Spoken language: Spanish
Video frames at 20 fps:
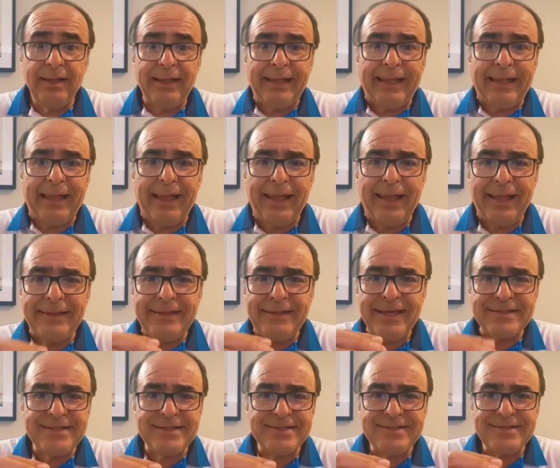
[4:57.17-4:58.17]
que en
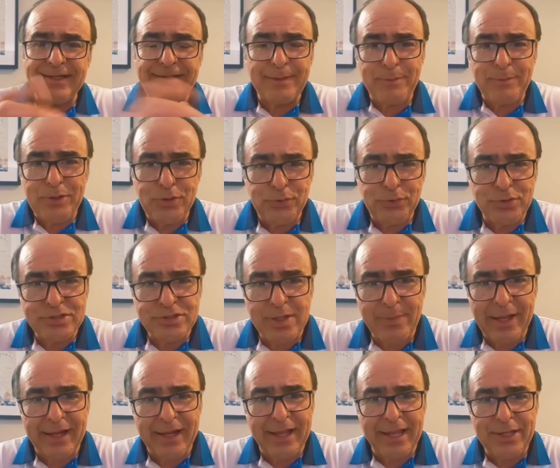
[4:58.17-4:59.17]
17 minutos
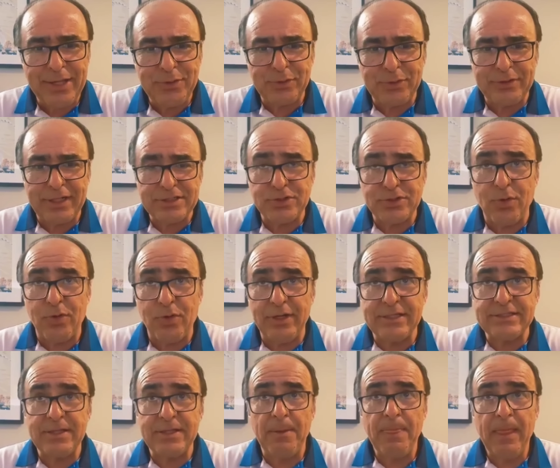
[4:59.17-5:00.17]
habían caído tres
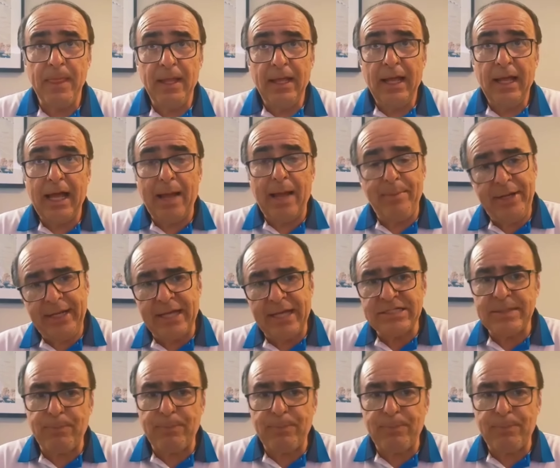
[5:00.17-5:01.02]
goles. América se